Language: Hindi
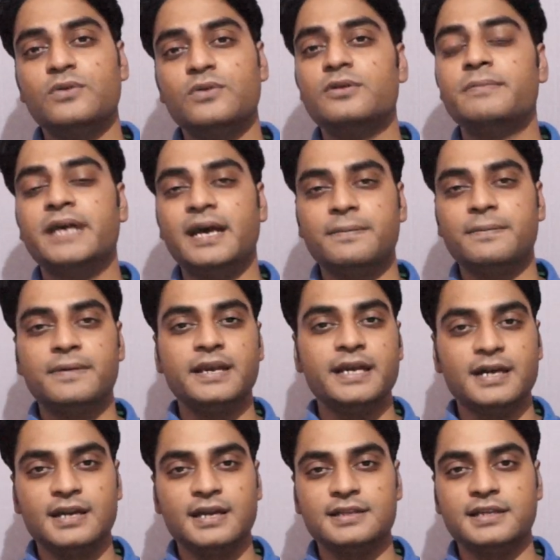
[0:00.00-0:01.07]
क्योंकि मैं यहाँ पर
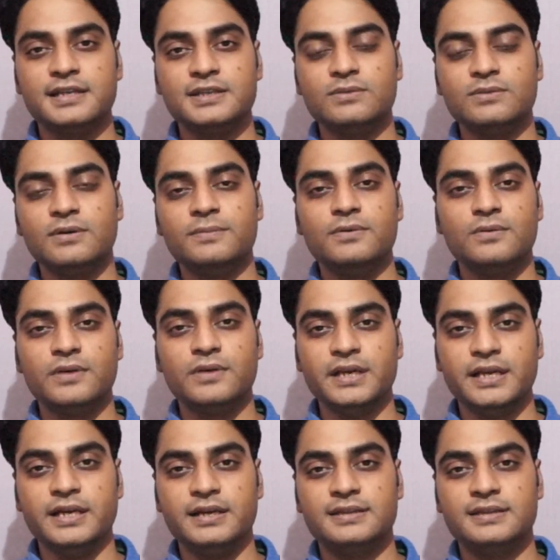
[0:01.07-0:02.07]
लेकर आता रहता हूँ आप लोगों के लिए